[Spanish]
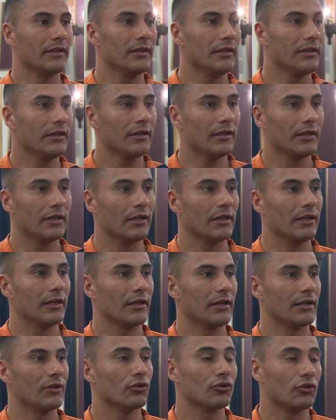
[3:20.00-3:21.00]
y
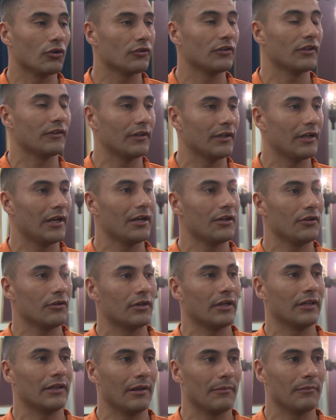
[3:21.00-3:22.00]
en otros escenarios
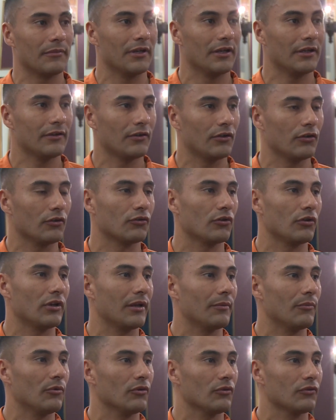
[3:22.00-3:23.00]
que también se los
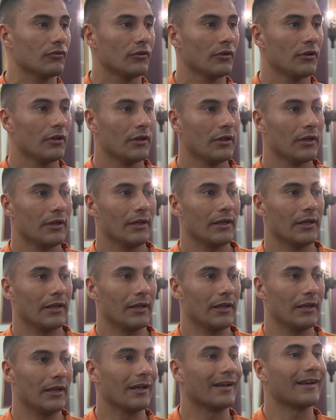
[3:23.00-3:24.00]
solemos
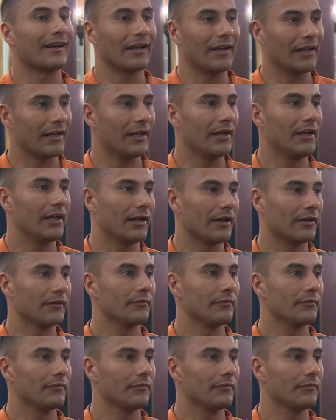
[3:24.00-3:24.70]
recrear.